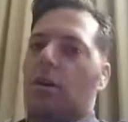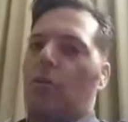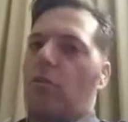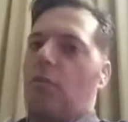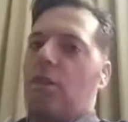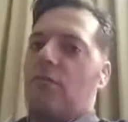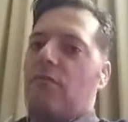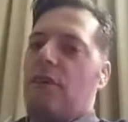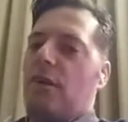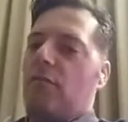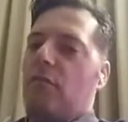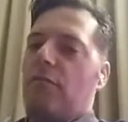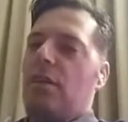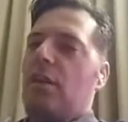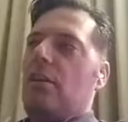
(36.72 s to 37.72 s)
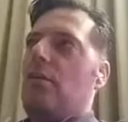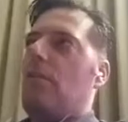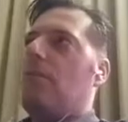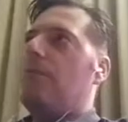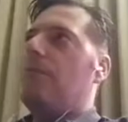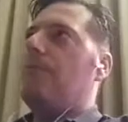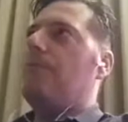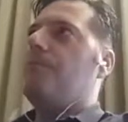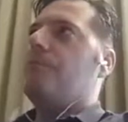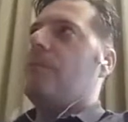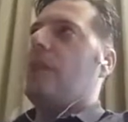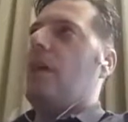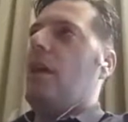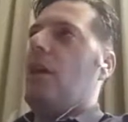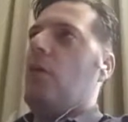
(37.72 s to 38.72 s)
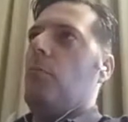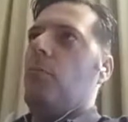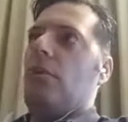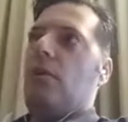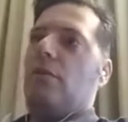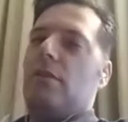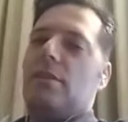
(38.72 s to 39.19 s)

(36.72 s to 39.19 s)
non inviavo video e non potevo